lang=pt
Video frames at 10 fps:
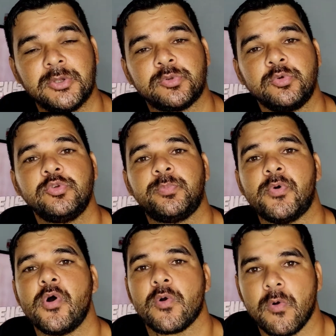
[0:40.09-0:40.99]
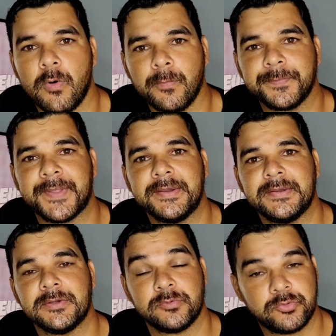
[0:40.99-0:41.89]
tudo por conta
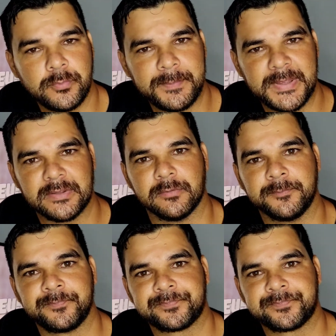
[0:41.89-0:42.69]
do medo.